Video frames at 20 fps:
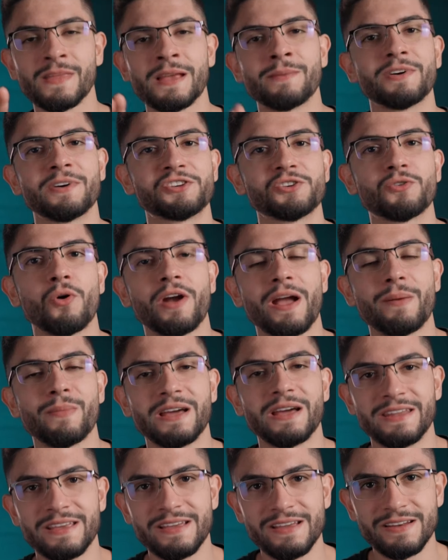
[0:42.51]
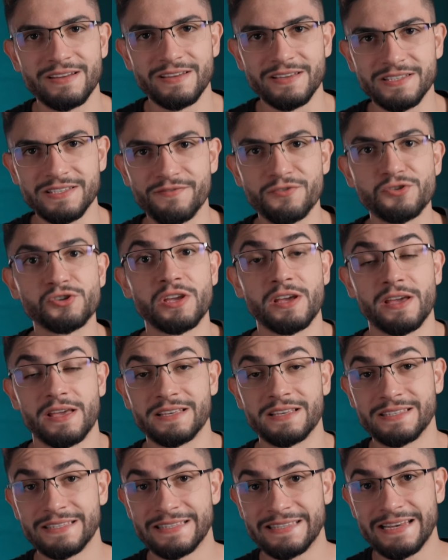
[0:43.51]
Mas de qualquer maneira, esse vídeo que é
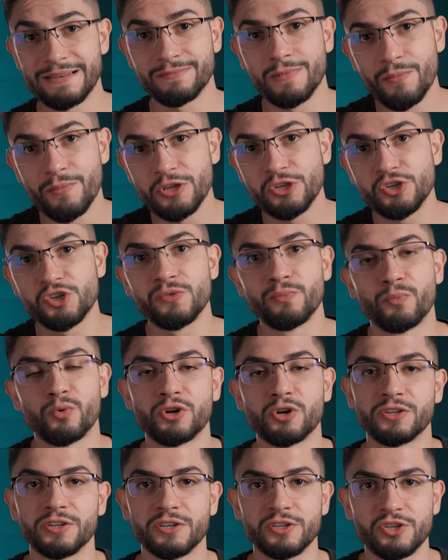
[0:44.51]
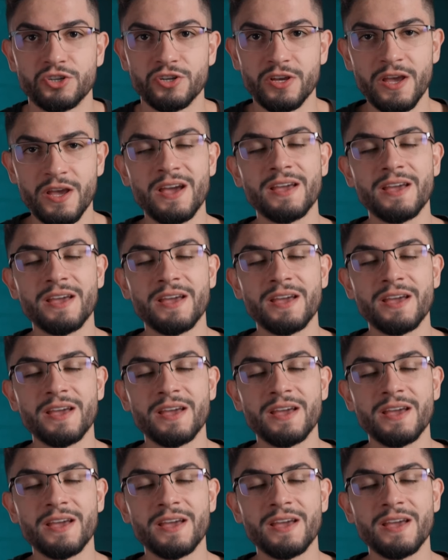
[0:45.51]
extremamente importante